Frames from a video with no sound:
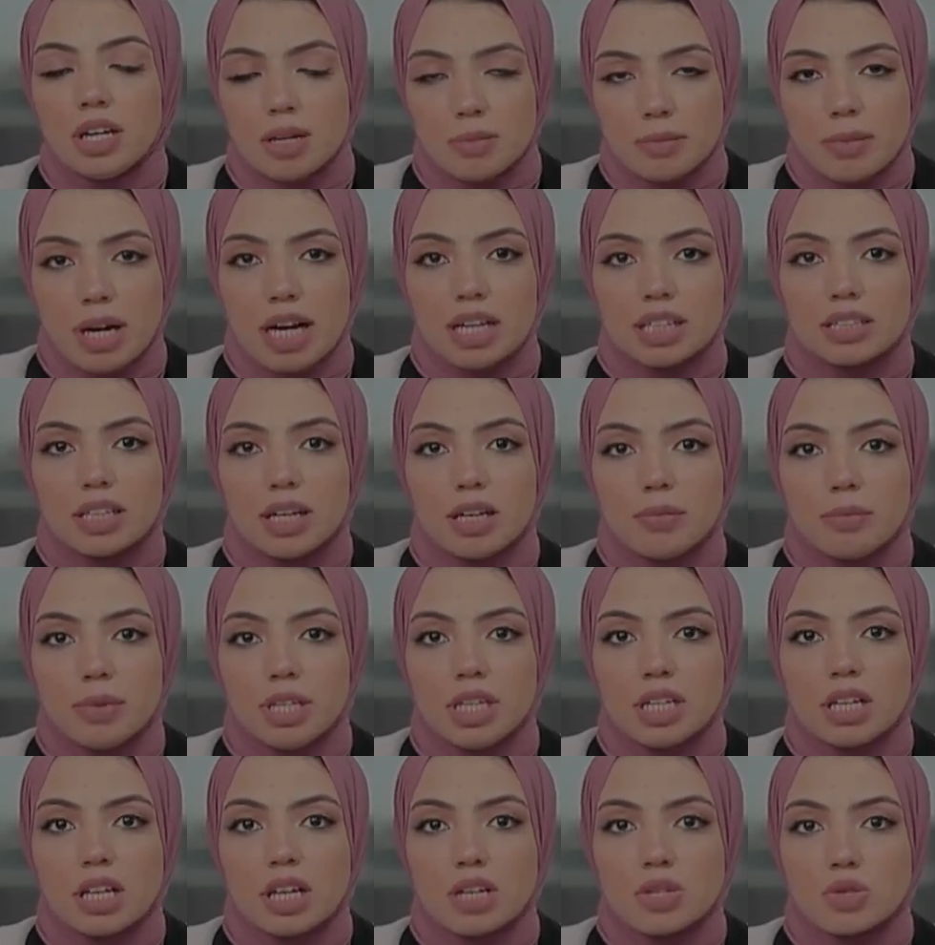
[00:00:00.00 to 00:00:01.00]
مع
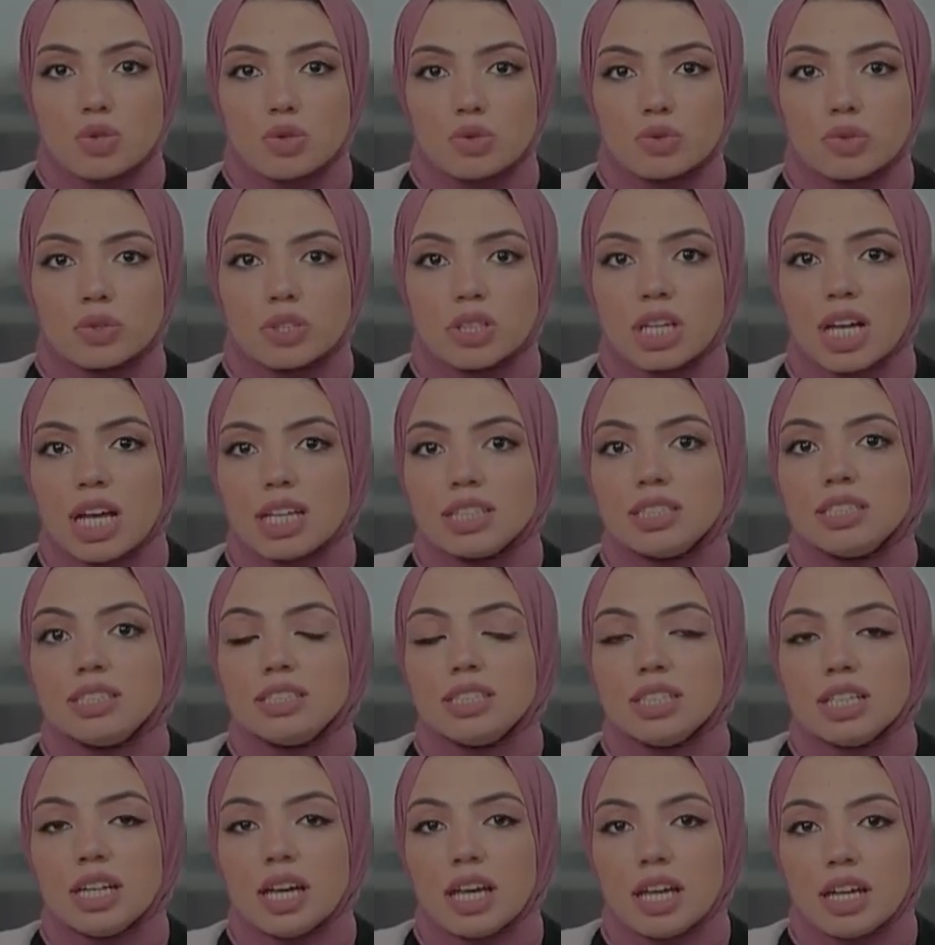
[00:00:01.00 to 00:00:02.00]
تأمين السفن
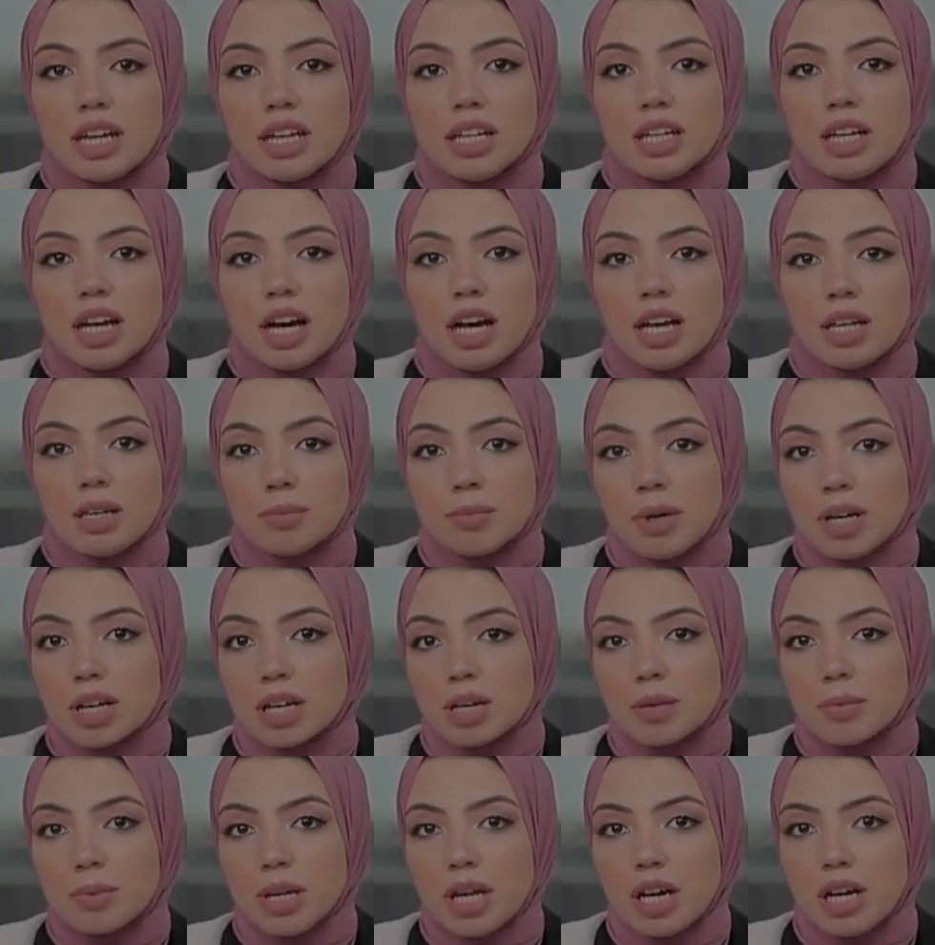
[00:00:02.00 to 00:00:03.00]
التجارية المارة
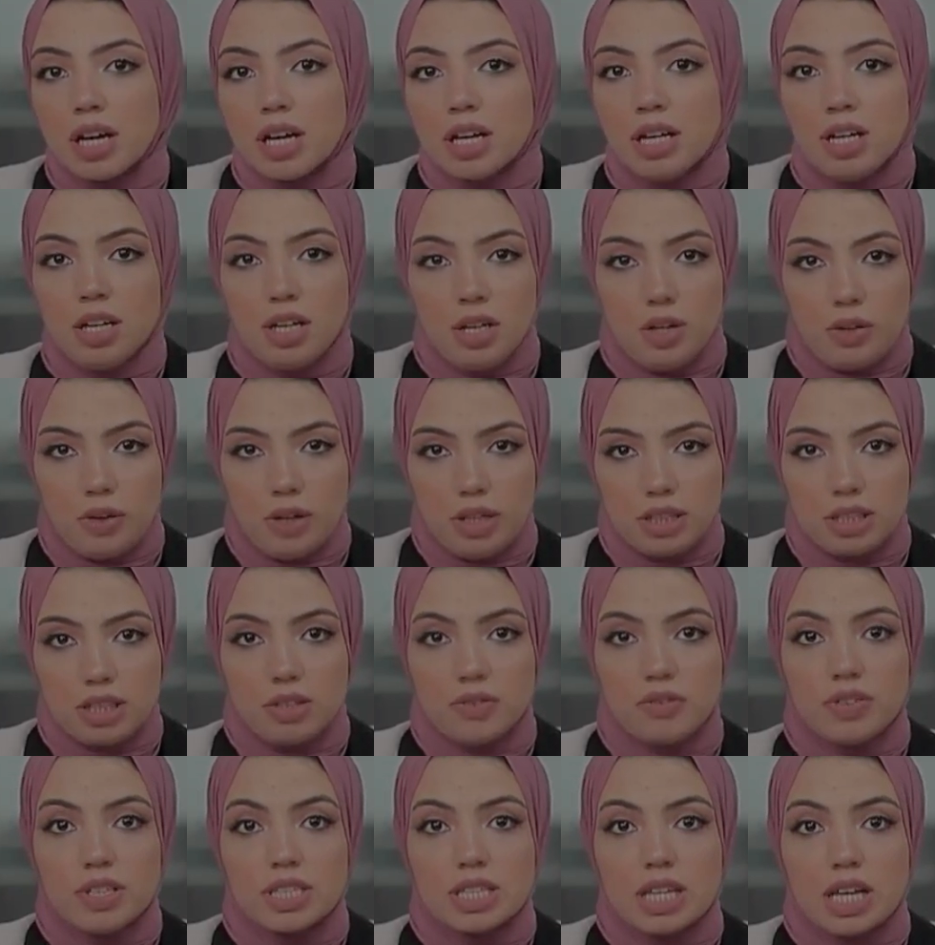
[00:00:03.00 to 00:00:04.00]
بها
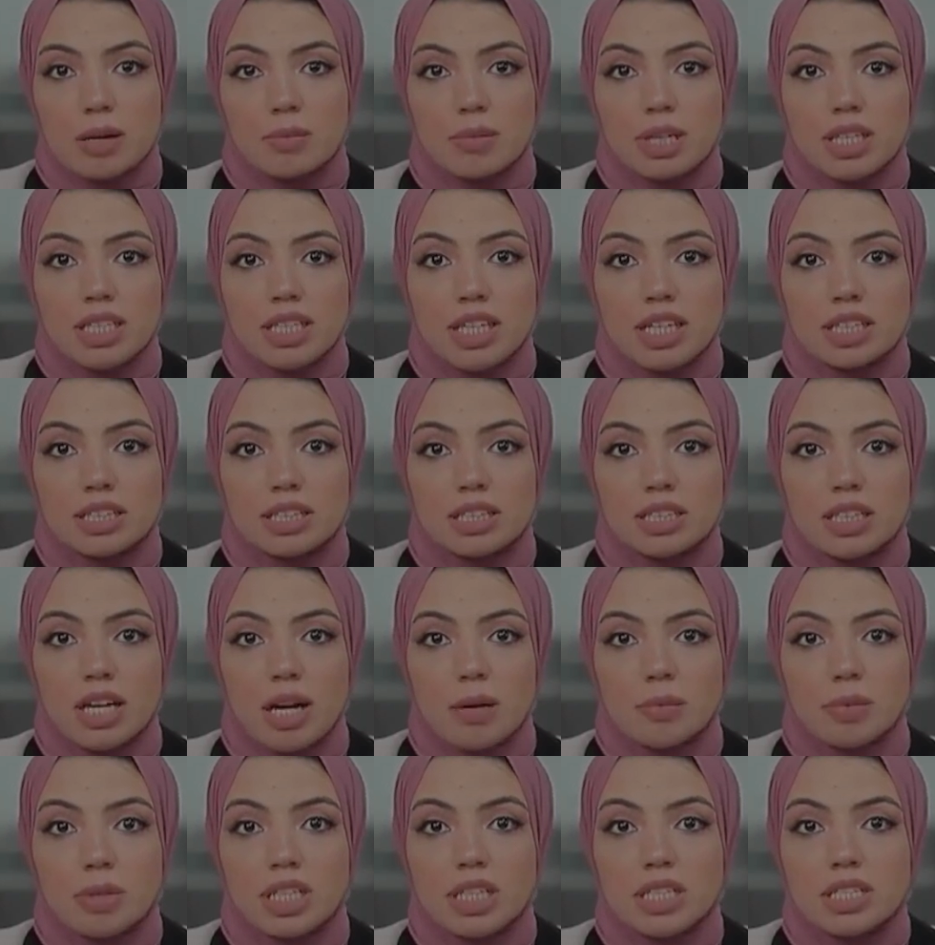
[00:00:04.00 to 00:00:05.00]
وتنفيذ عمليات
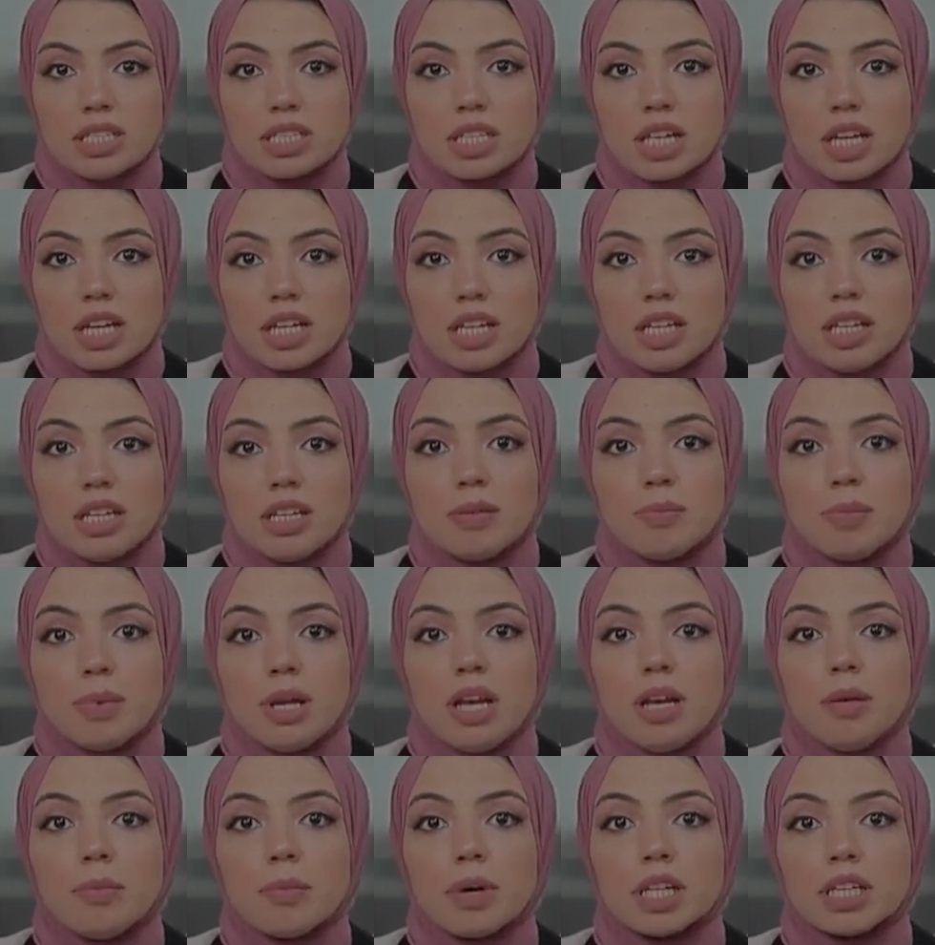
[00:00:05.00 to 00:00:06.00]
الدعم الإنساني
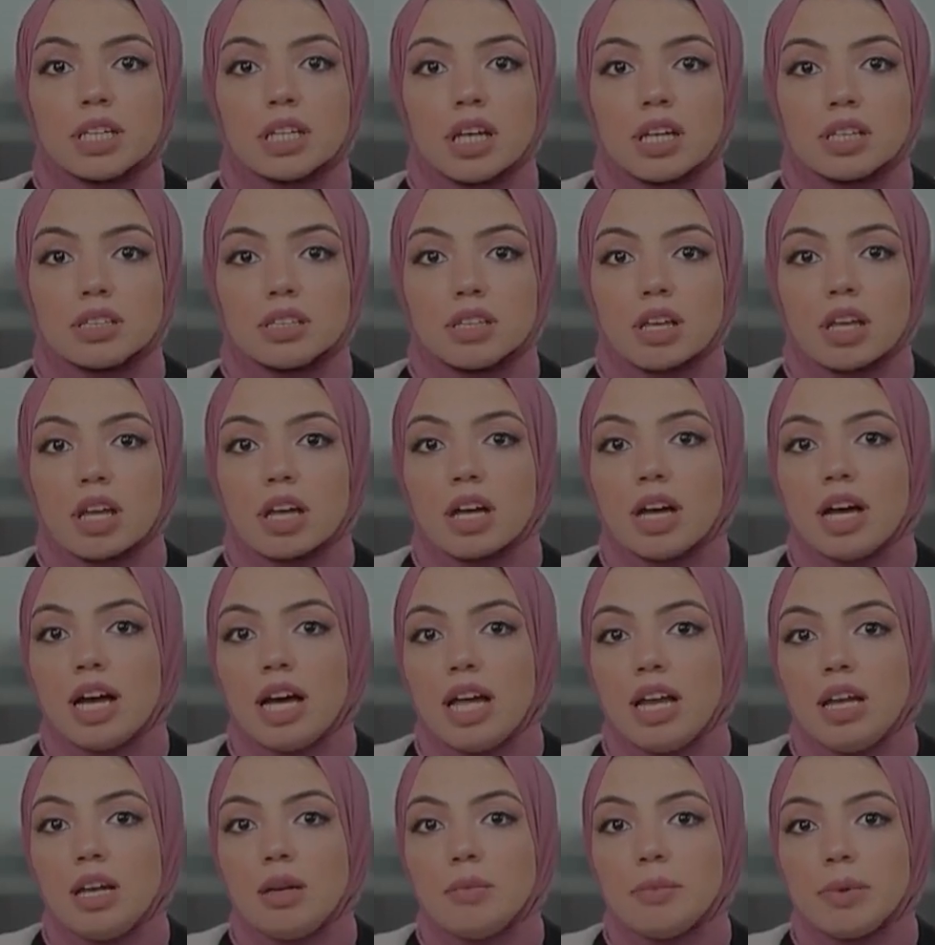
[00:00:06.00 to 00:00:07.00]
بالمناطق
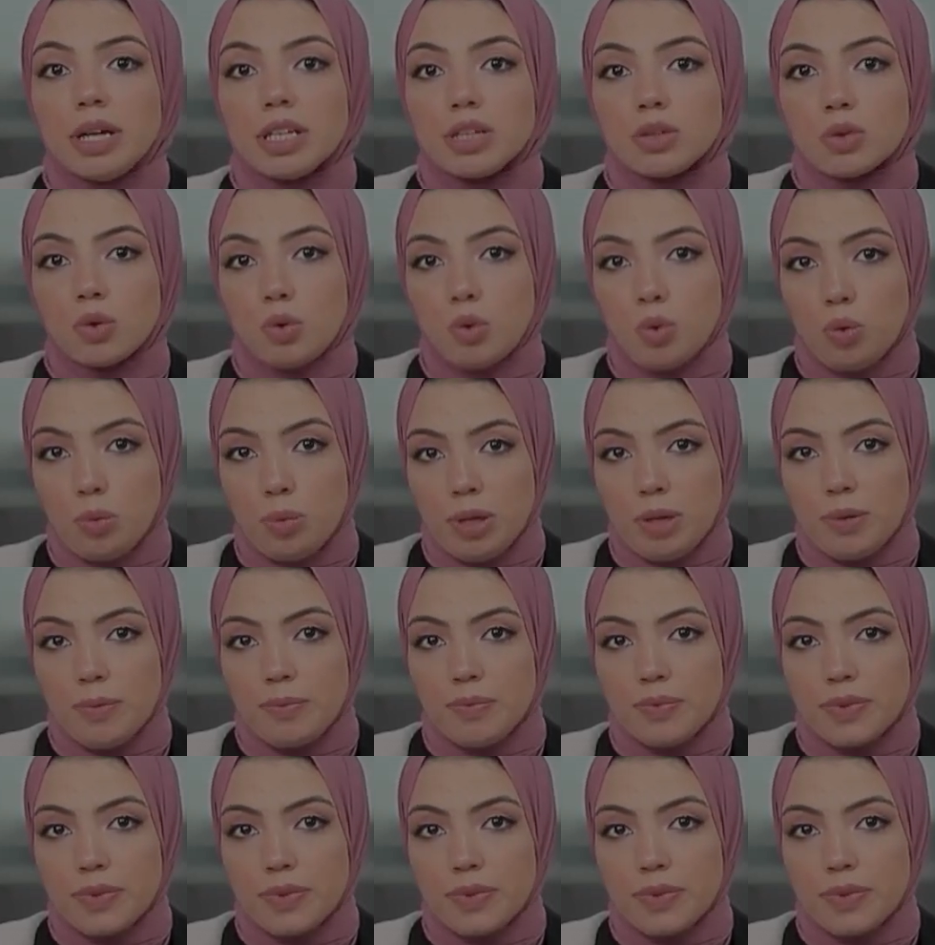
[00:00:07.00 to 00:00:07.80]
المنكوبة